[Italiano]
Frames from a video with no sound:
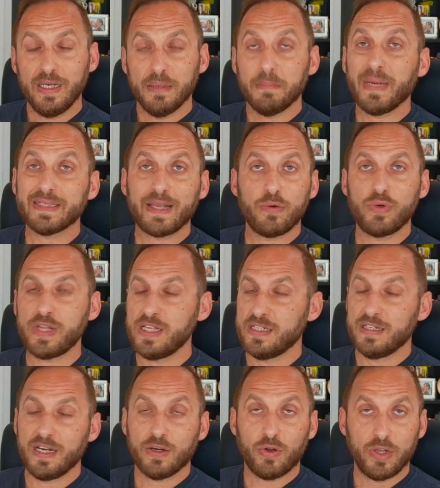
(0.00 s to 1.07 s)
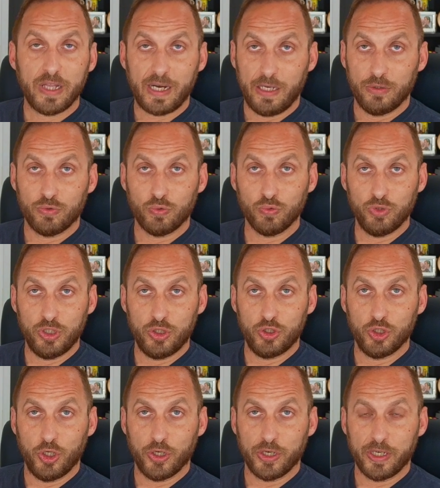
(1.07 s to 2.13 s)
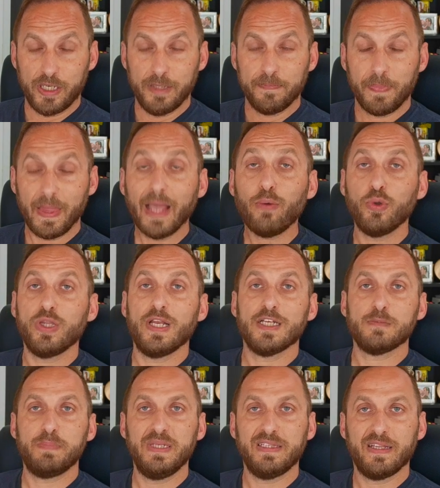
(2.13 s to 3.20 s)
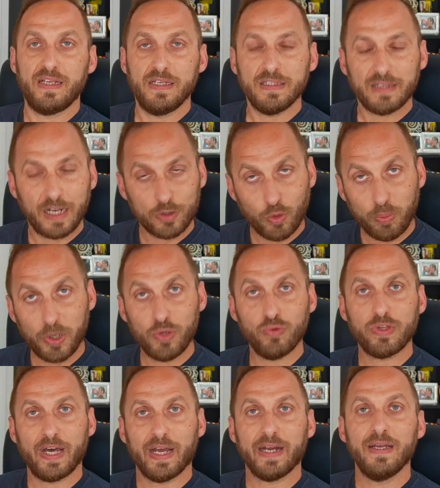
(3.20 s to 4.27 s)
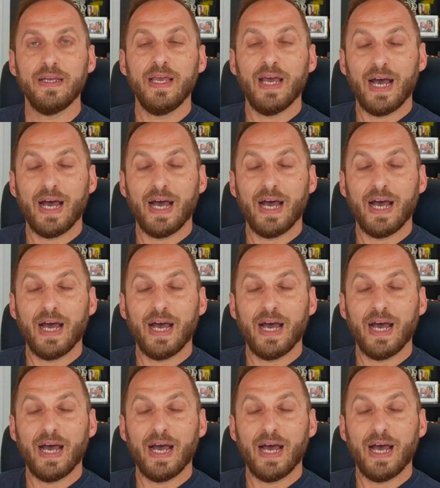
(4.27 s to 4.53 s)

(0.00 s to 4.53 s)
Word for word: ma da lunedì si raccoglierà in tutti i giorni e quindi la spinta del nitrato può aiutare